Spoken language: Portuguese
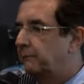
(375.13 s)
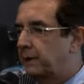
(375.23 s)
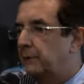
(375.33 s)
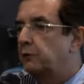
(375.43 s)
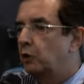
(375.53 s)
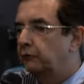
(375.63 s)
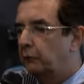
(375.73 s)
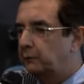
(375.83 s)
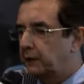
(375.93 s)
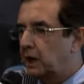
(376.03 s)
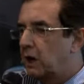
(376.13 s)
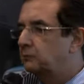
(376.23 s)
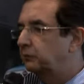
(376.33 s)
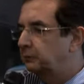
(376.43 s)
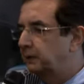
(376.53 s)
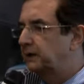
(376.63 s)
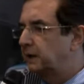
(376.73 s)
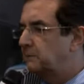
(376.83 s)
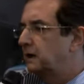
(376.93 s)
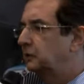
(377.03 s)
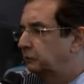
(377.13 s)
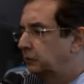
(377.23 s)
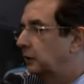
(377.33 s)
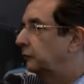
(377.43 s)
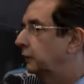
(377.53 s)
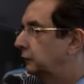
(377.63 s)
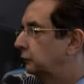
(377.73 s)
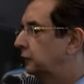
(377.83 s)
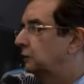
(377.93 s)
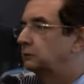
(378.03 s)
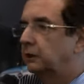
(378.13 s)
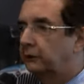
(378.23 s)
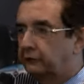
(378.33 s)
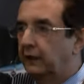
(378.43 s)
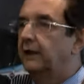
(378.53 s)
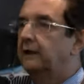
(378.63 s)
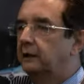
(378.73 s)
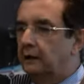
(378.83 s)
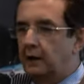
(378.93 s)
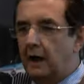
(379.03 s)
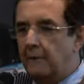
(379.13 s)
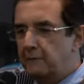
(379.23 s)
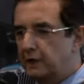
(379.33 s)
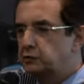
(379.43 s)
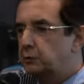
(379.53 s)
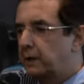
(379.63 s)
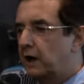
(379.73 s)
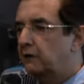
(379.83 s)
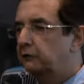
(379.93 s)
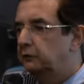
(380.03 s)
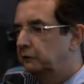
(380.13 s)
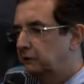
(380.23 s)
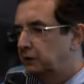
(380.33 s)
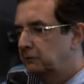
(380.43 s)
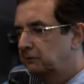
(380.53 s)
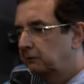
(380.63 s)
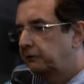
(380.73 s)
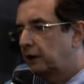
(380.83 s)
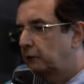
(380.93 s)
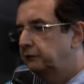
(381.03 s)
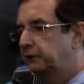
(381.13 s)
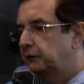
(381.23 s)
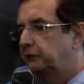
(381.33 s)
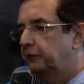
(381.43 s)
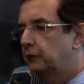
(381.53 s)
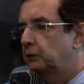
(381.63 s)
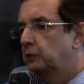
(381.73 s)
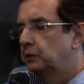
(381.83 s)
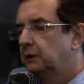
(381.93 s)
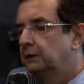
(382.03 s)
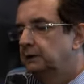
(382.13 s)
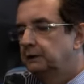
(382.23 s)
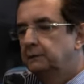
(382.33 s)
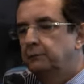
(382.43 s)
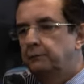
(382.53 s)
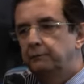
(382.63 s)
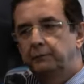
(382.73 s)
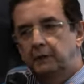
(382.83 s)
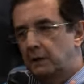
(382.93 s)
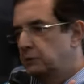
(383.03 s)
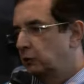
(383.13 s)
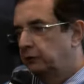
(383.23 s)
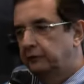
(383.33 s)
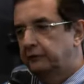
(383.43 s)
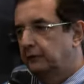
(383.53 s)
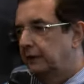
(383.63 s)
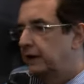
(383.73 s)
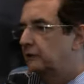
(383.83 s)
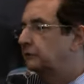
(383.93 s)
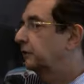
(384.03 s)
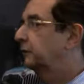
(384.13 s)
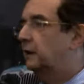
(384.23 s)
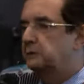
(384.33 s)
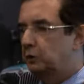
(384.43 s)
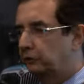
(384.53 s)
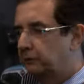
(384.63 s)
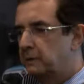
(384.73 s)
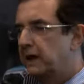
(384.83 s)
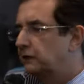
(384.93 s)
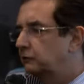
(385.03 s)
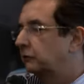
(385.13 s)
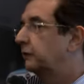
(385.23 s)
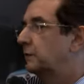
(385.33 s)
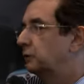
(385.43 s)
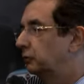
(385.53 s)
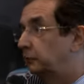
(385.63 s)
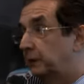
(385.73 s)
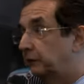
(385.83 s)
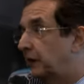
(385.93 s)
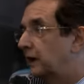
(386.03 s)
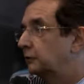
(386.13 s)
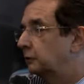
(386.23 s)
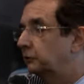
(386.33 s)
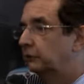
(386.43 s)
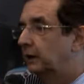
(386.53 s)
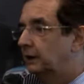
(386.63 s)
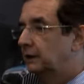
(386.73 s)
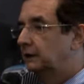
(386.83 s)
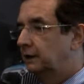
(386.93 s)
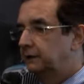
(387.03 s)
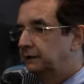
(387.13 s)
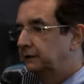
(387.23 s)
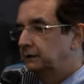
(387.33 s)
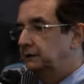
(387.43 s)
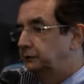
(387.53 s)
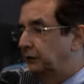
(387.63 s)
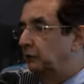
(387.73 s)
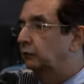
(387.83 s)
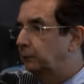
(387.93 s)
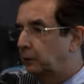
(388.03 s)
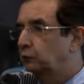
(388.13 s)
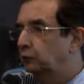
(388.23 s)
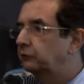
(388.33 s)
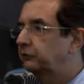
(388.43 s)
para nós operarmos plenamente nessa região, nós a médio prazo deveremos estar oferecendo caminhões leves, caminhões médios, caminhões pesados, enfim, os produtos